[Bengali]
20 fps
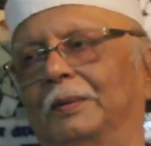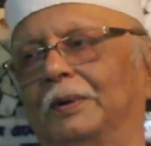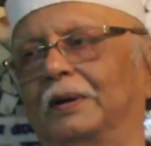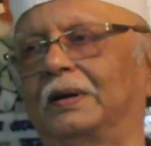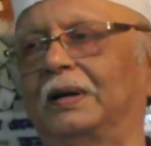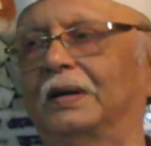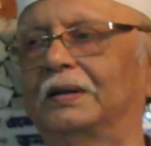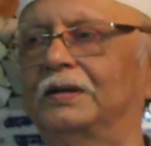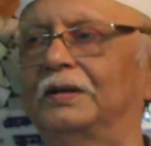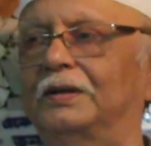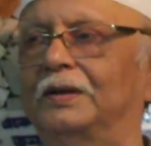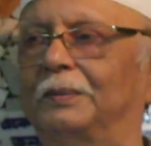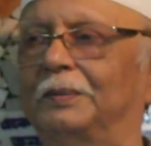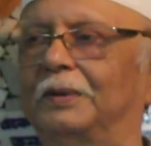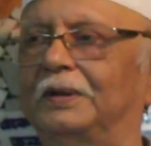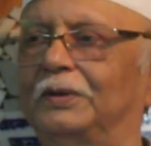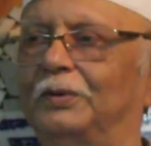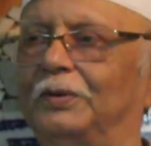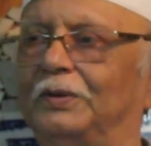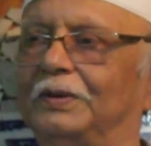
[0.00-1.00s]
আমার কাজে
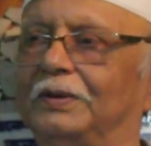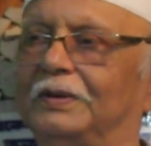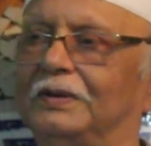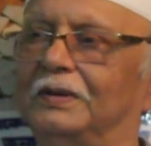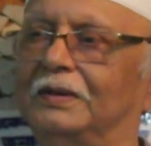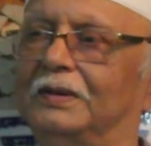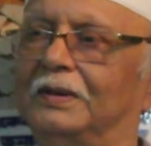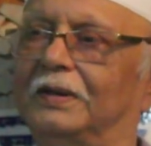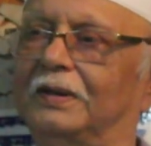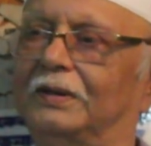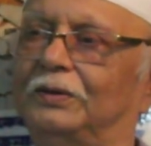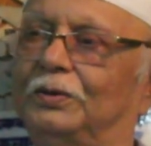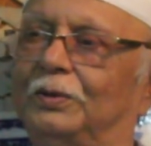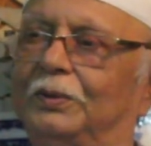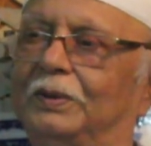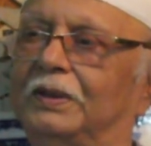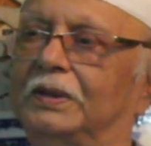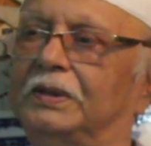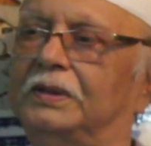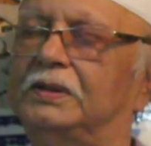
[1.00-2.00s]
আমার
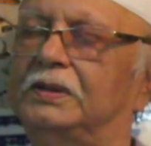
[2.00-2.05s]
চলে